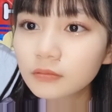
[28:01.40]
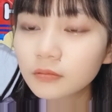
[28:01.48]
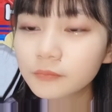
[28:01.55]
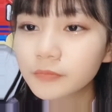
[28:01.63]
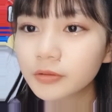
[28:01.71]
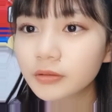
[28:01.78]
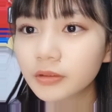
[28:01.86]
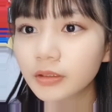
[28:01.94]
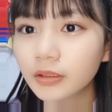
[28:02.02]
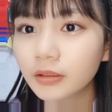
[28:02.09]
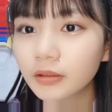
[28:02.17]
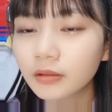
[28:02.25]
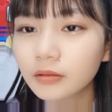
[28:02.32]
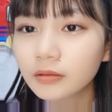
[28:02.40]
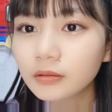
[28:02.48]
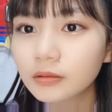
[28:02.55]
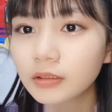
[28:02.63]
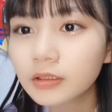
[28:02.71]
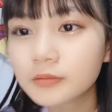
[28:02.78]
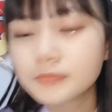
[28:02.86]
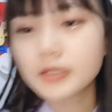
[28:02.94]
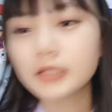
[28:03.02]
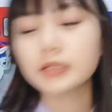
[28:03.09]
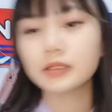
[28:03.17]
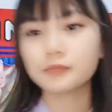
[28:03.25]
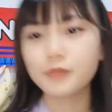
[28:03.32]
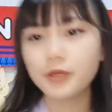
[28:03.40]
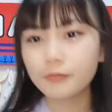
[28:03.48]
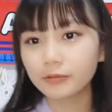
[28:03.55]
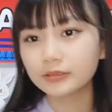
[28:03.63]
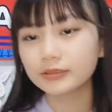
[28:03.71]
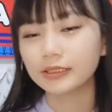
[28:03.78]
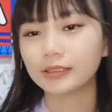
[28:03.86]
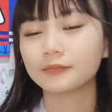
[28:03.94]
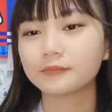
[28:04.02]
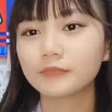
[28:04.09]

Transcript: 見送りでリング見えたって見えました